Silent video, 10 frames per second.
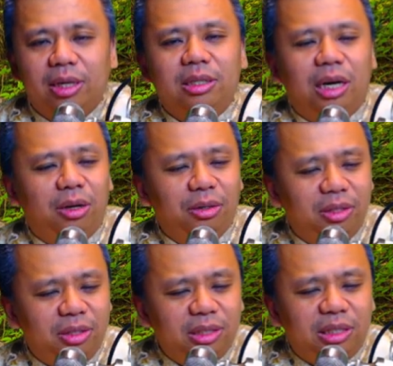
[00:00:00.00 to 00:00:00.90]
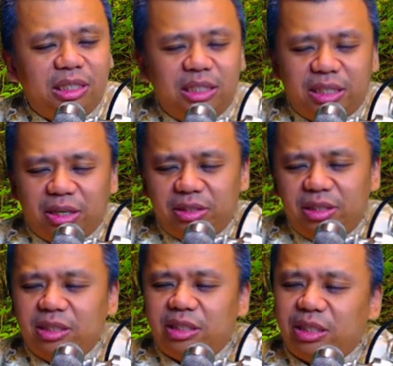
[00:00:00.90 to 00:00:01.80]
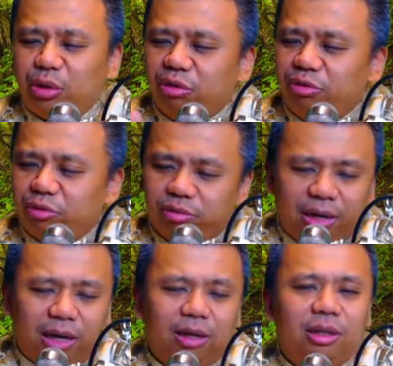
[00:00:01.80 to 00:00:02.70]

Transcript: 然后自己再叫自己去伏法，